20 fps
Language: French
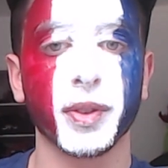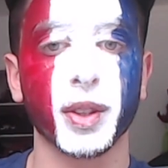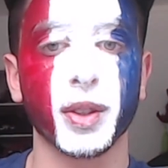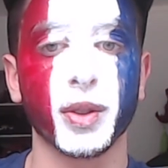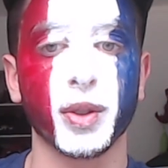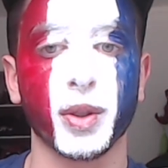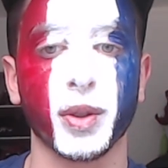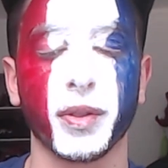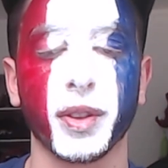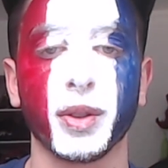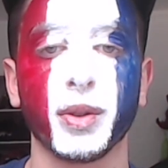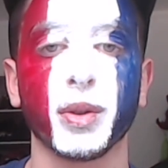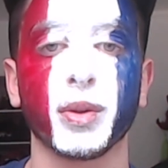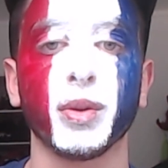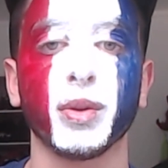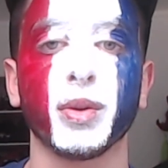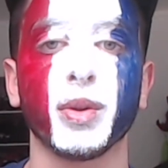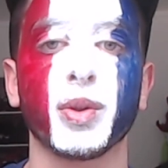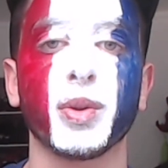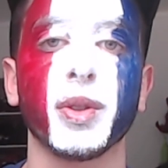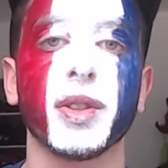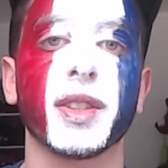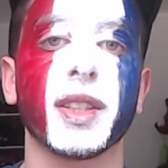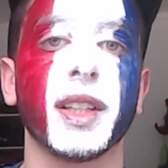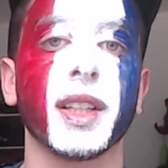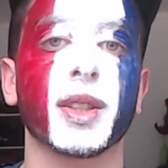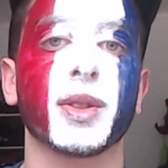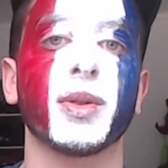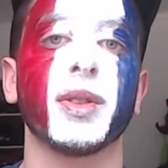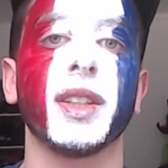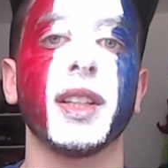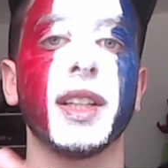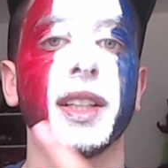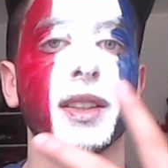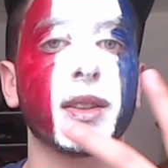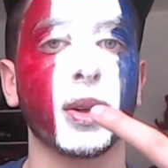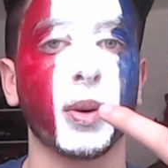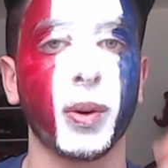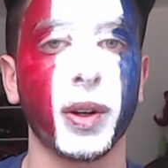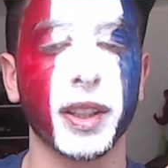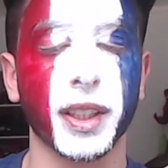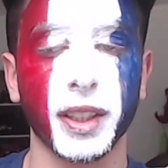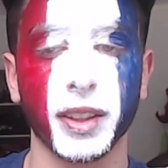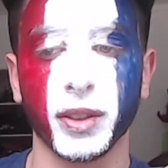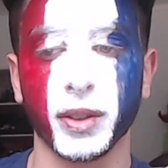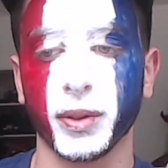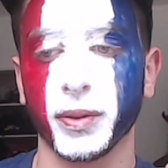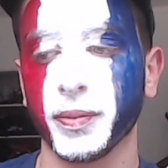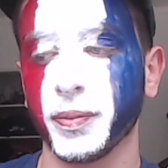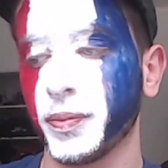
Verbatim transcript: Je vais du coup tout de suite sélectionner les trois gagnants.